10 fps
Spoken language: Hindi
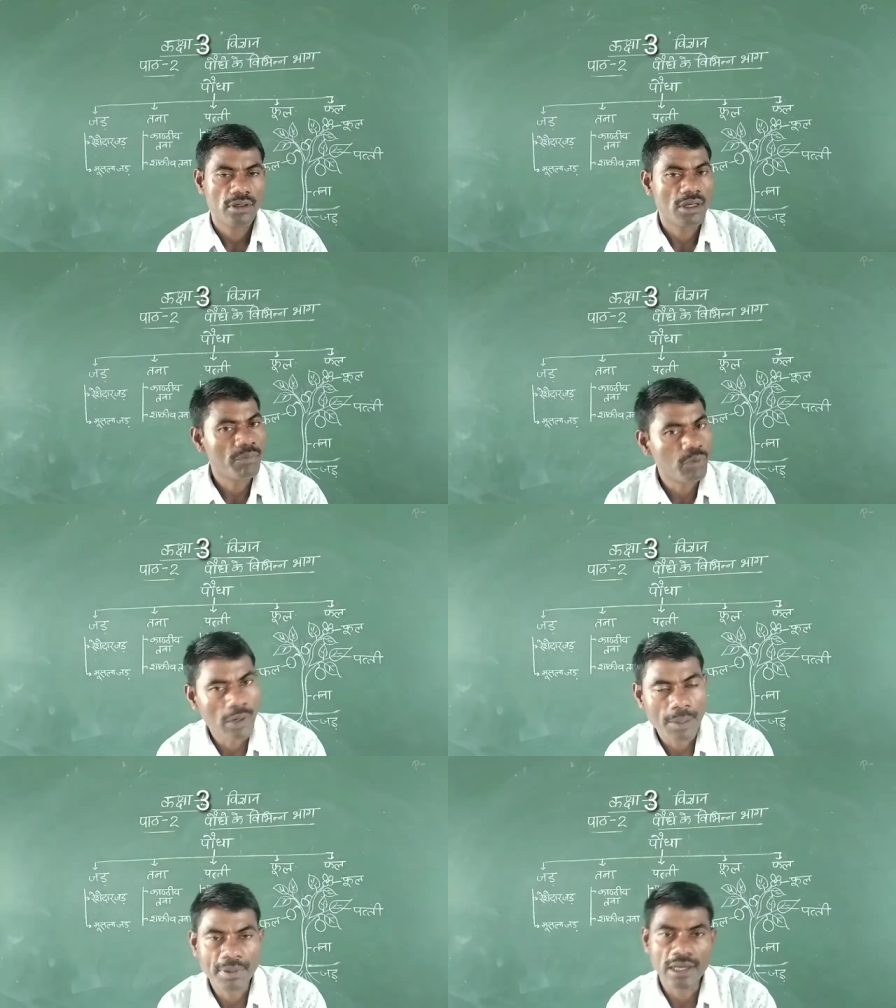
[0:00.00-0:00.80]
का
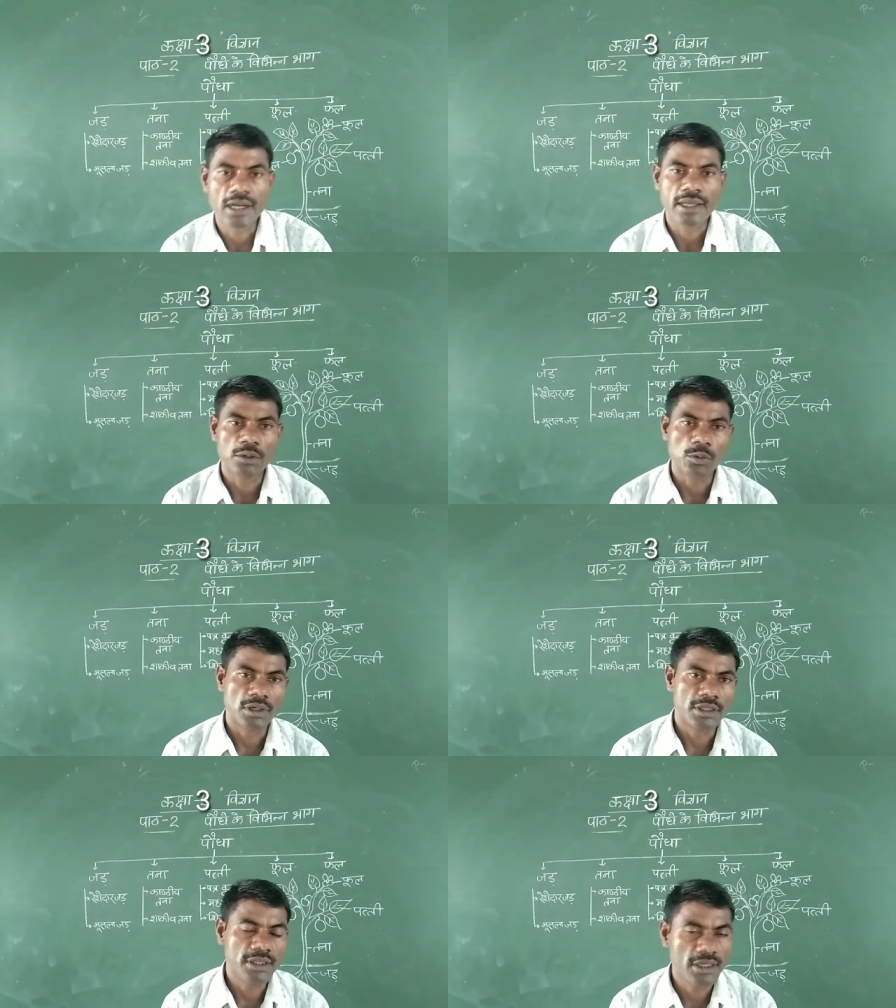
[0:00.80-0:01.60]
फूल आपने लगाया
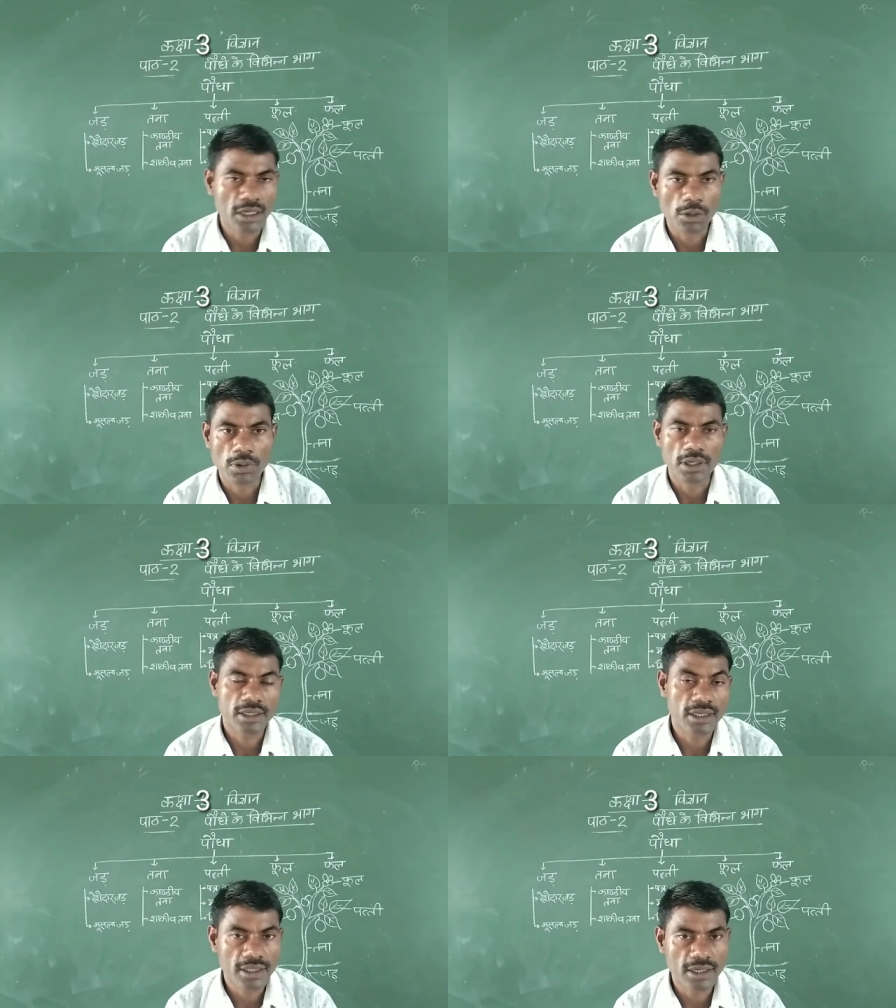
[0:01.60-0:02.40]
होगा देखा होगा
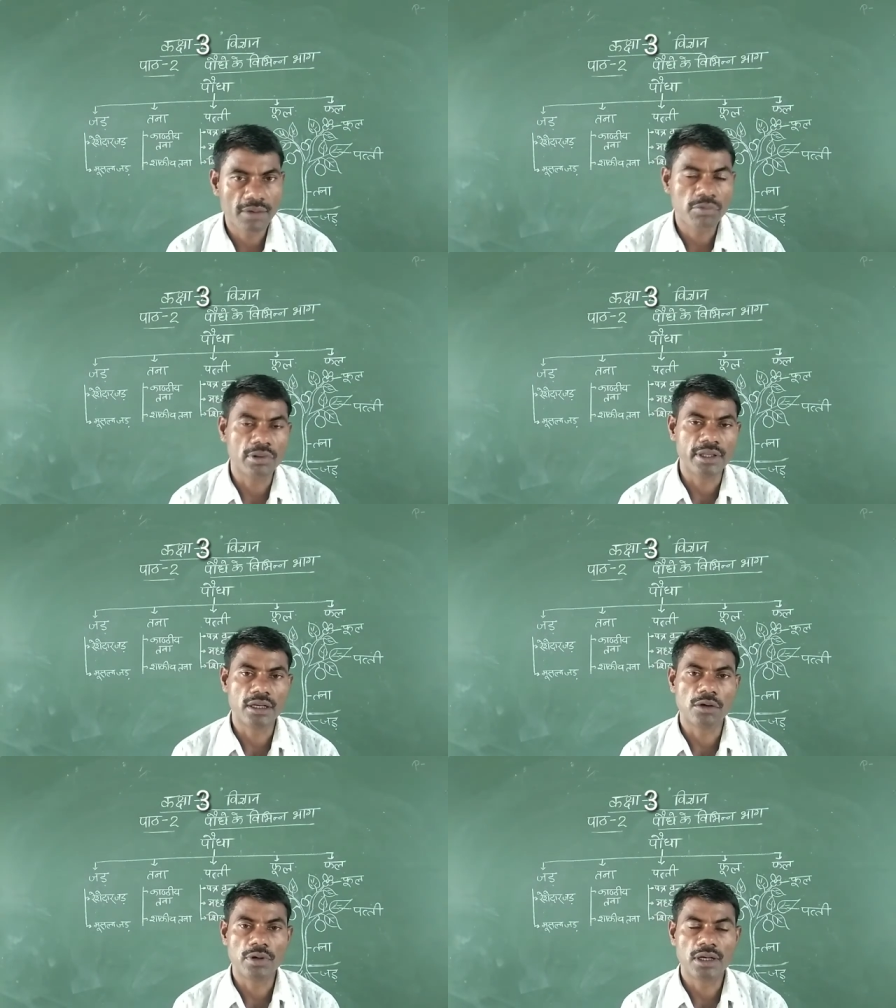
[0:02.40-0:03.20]
गेंदे का फूल
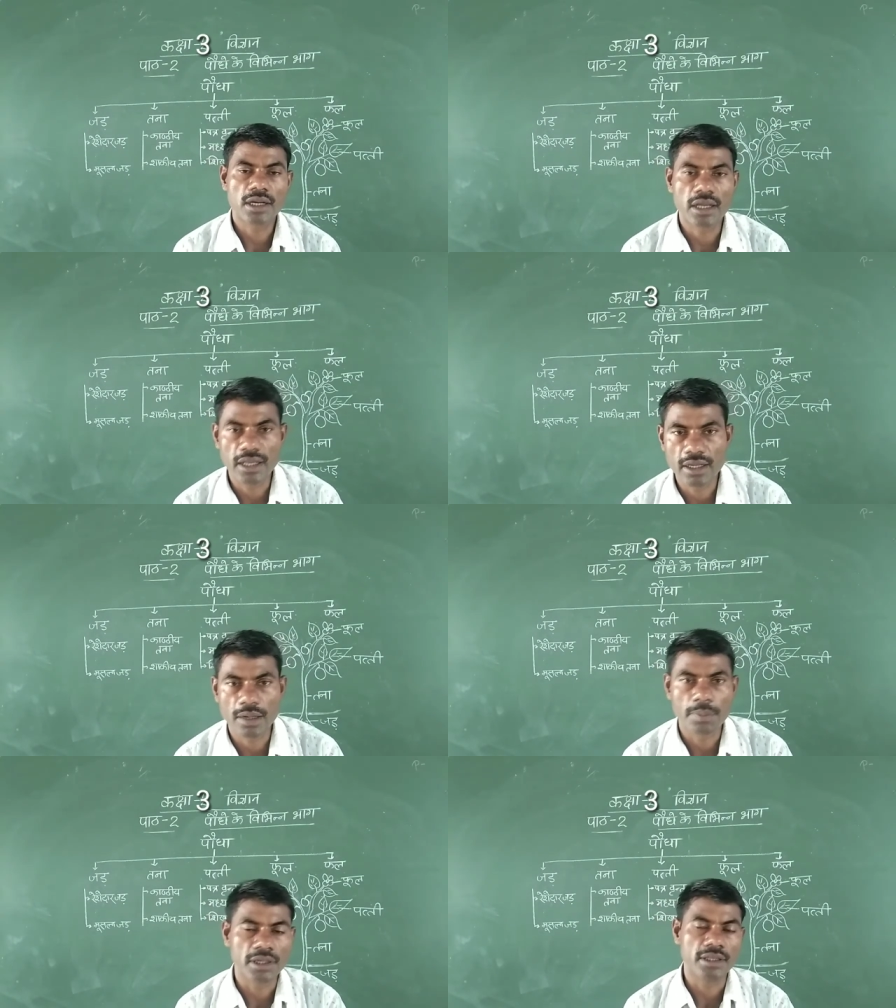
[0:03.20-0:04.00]
देखा होगा कनेर
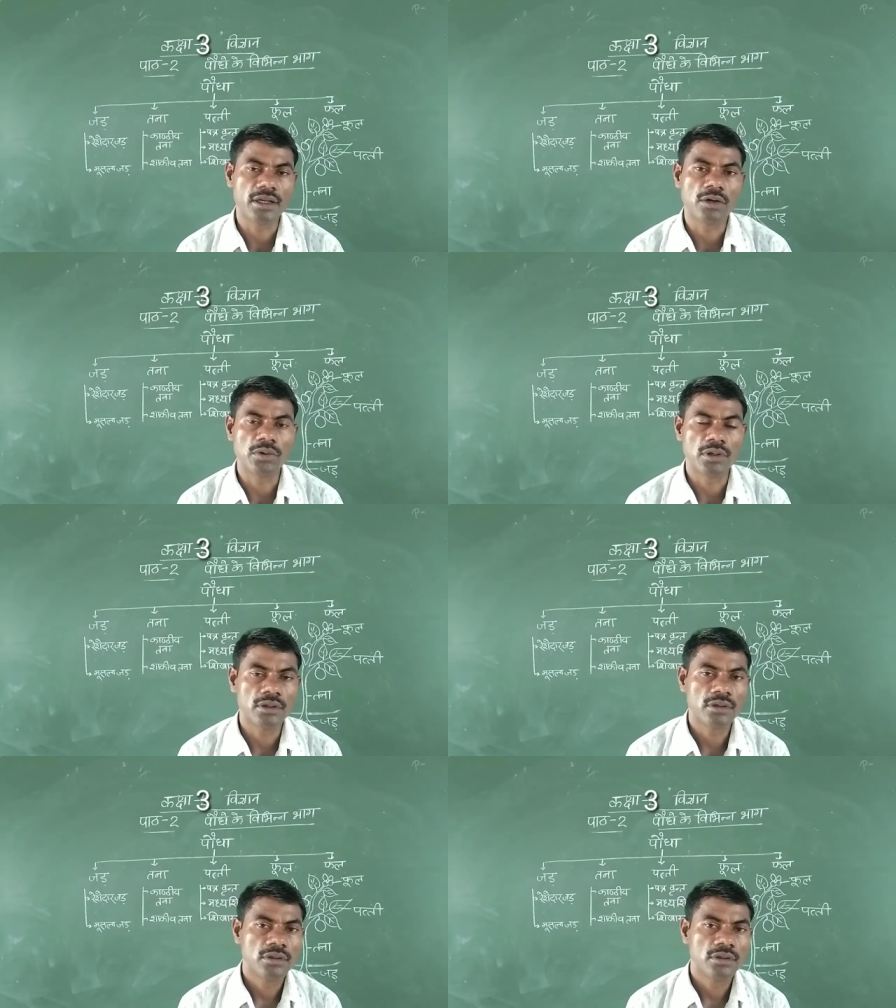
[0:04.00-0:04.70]
का पेड़ देखा होगा